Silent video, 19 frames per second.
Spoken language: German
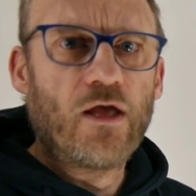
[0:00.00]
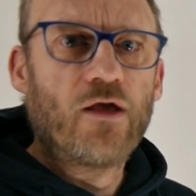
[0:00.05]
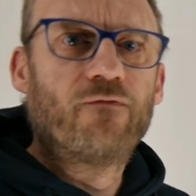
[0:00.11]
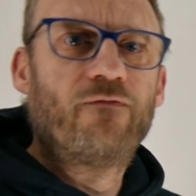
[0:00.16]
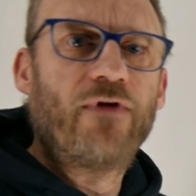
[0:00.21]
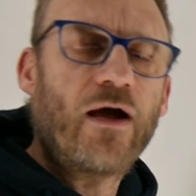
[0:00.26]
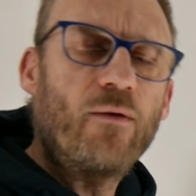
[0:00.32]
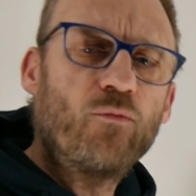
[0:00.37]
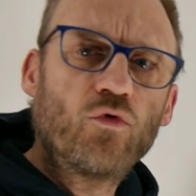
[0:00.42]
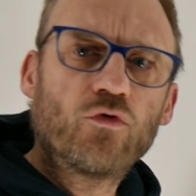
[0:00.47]

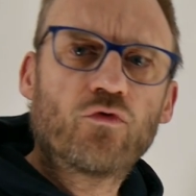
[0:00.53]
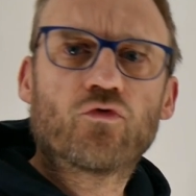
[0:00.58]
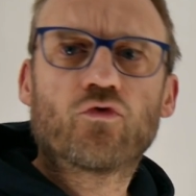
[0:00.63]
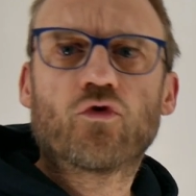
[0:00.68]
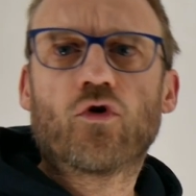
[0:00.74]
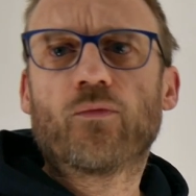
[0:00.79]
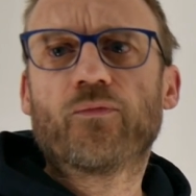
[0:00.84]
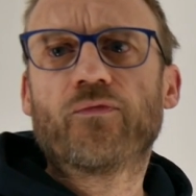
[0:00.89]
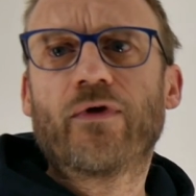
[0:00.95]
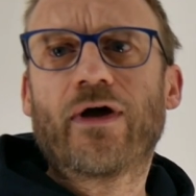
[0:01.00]

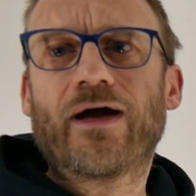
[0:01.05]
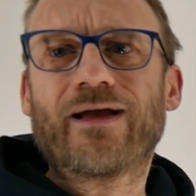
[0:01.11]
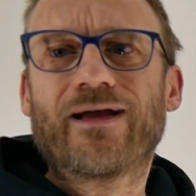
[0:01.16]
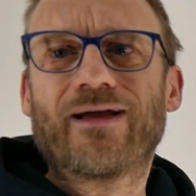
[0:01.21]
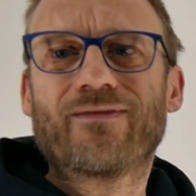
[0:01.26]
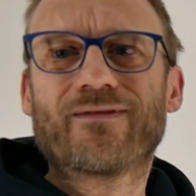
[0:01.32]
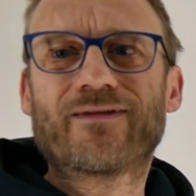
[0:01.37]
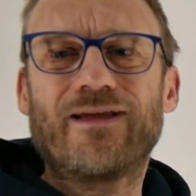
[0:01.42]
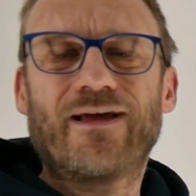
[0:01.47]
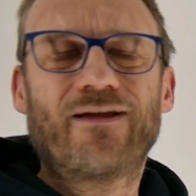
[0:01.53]
Wermutstropfen, ein
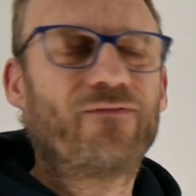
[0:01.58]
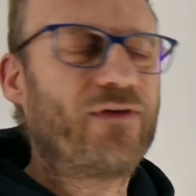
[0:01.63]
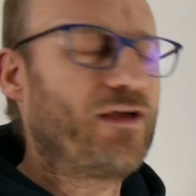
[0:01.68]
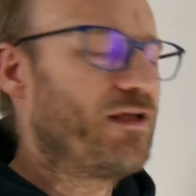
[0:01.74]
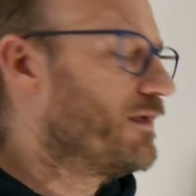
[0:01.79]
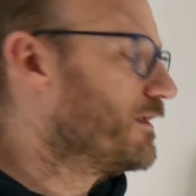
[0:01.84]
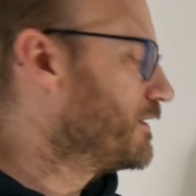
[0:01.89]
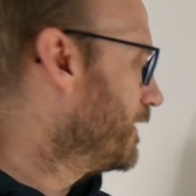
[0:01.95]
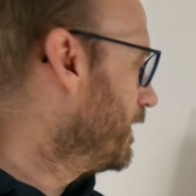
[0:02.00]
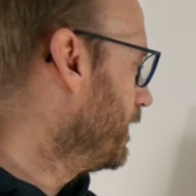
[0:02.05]
ganz klein
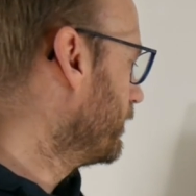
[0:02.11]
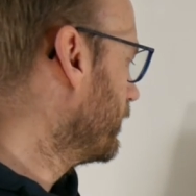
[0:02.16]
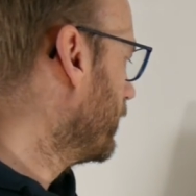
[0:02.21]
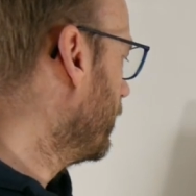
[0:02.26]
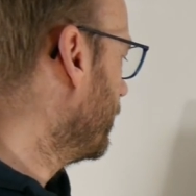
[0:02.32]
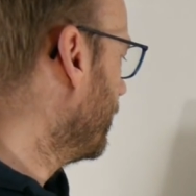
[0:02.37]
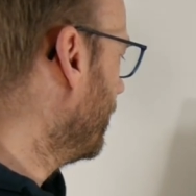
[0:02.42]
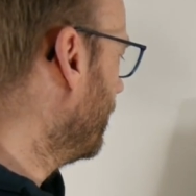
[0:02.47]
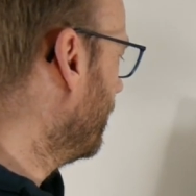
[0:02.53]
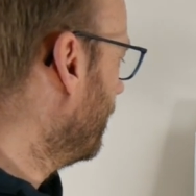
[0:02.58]
wenig, ist
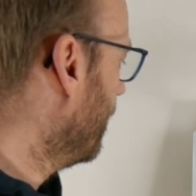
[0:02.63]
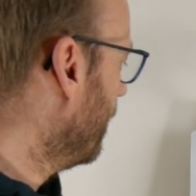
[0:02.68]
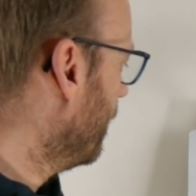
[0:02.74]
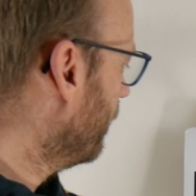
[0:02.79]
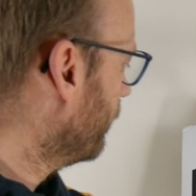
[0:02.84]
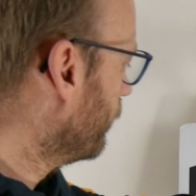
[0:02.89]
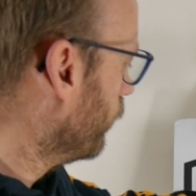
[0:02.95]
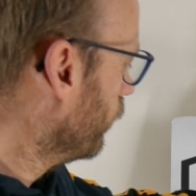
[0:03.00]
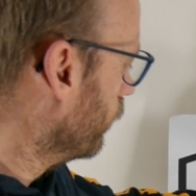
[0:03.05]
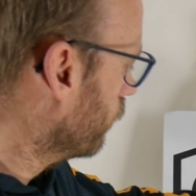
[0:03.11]
halt,
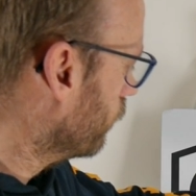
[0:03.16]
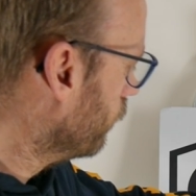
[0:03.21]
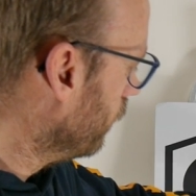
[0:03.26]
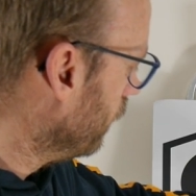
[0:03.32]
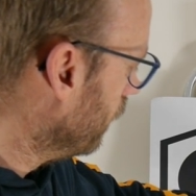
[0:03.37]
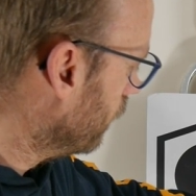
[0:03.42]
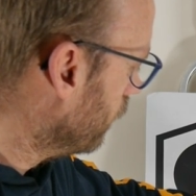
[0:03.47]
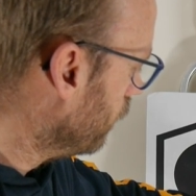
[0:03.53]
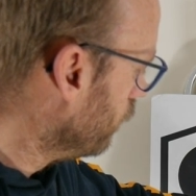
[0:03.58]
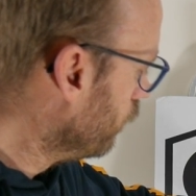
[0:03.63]
es
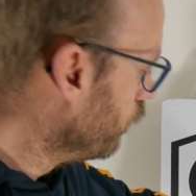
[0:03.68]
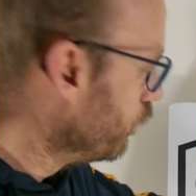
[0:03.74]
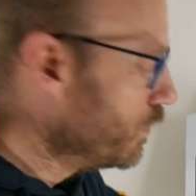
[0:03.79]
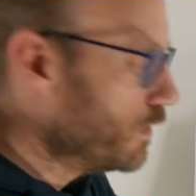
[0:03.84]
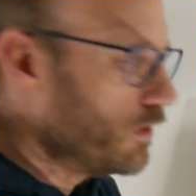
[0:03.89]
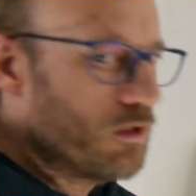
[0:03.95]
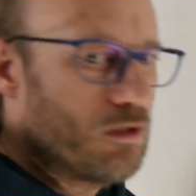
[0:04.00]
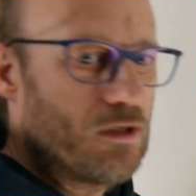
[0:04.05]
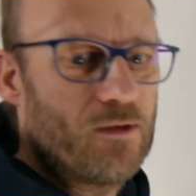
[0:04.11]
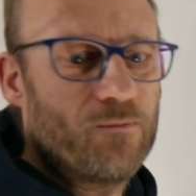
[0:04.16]
funktioniert
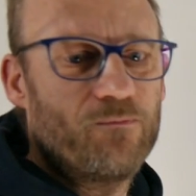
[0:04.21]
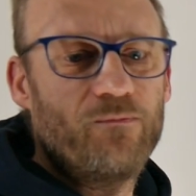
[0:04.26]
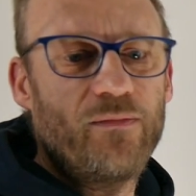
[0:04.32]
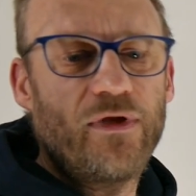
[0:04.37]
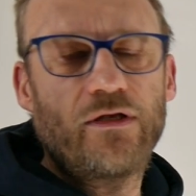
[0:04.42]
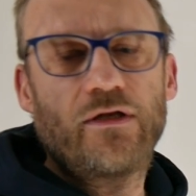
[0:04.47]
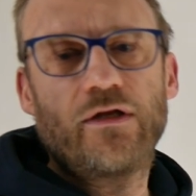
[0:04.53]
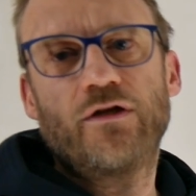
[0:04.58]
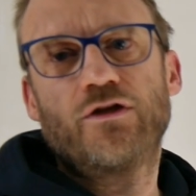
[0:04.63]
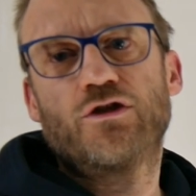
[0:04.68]
nur
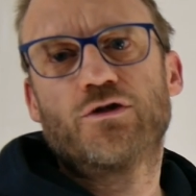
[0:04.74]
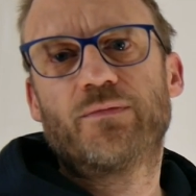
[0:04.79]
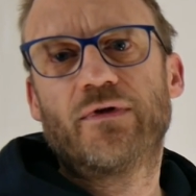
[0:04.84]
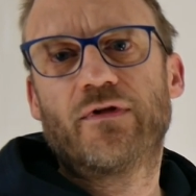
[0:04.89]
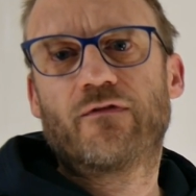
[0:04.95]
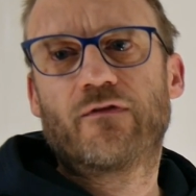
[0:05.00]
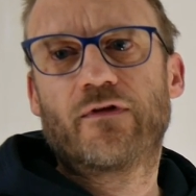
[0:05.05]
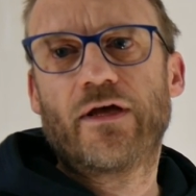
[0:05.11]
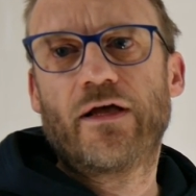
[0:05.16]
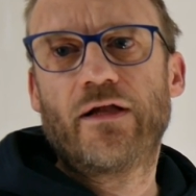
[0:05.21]
mit den
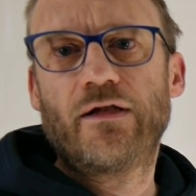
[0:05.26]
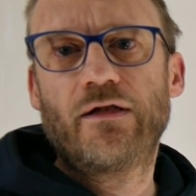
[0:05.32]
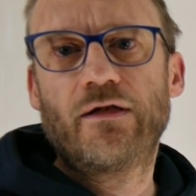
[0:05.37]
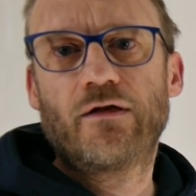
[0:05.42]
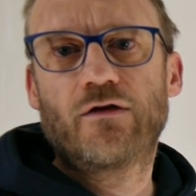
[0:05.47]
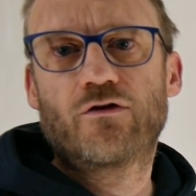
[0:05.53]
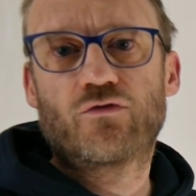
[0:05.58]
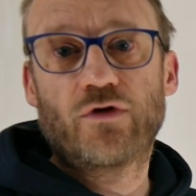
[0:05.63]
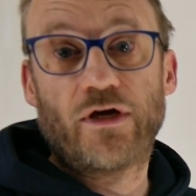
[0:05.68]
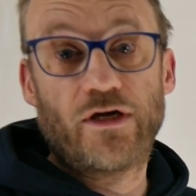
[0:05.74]

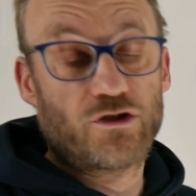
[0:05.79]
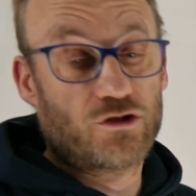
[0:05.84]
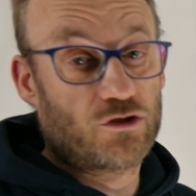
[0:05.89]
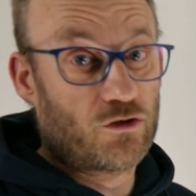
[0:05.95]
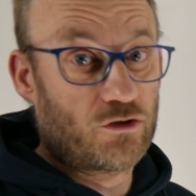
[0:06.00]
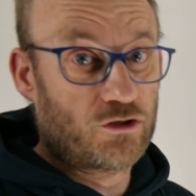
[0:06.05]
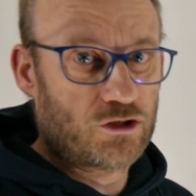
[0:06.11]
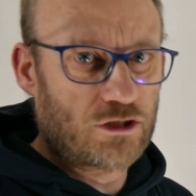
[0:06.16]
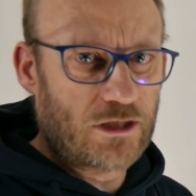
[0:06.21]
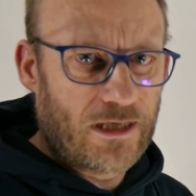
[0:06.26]
speziellen
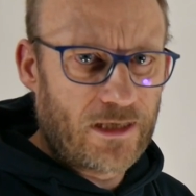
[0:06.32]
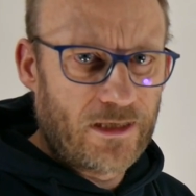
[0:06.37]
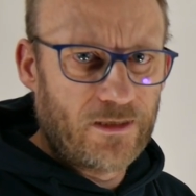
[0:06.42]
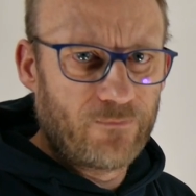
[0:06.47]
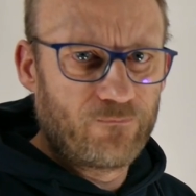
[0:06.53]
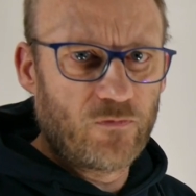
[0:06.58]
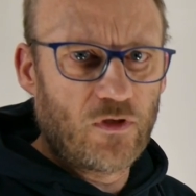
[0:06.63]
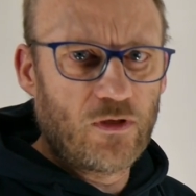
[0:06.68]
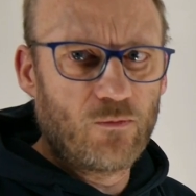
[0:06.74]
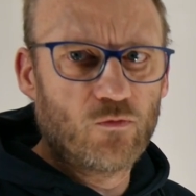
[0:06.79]

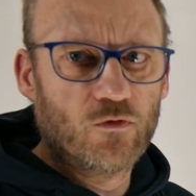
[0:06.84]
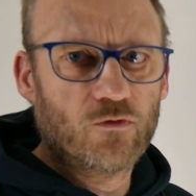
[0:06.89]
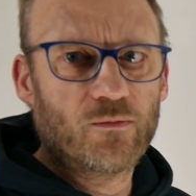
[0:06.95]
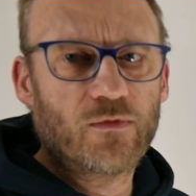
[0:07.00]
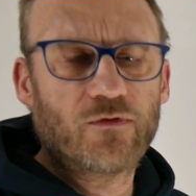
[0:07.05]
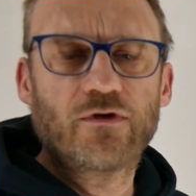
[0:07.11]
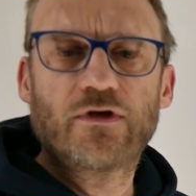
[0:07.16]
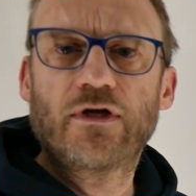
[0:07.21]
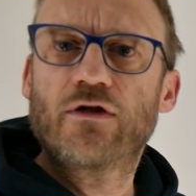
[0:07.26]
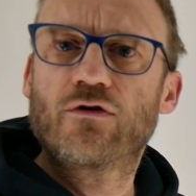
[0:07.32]
Trainshot-Scheiben. Die muss
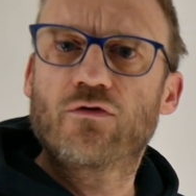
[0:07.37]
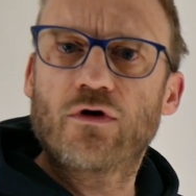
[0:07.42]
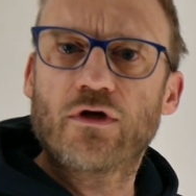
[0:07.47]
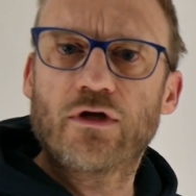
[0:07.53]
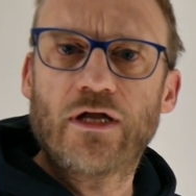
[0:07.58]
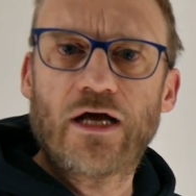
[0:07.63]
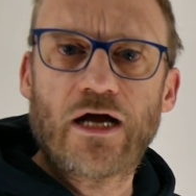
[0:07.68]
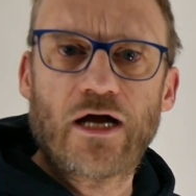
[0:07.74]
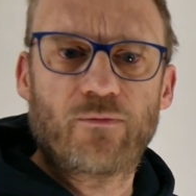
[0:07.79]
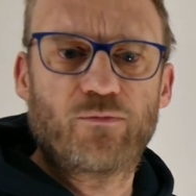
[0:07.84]
man sich halt dort
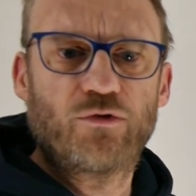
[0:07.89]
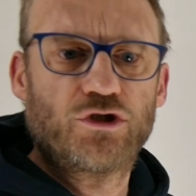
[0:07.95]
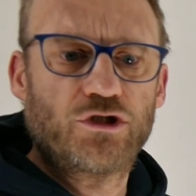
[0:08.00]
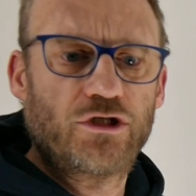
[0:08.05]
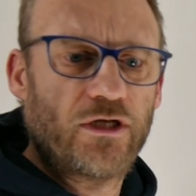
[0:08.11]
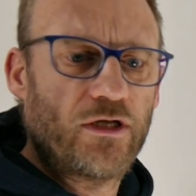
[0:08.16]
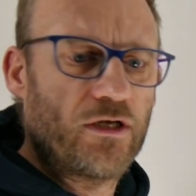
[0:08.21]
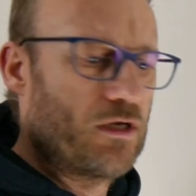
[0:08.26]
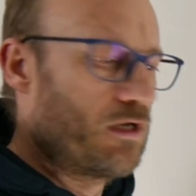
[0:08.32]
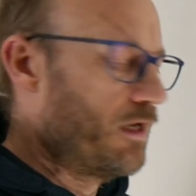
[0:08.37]

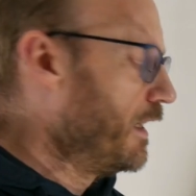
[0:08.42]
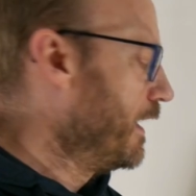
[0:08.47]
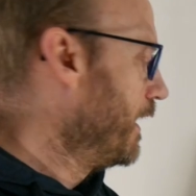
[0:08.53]
nachbestellen.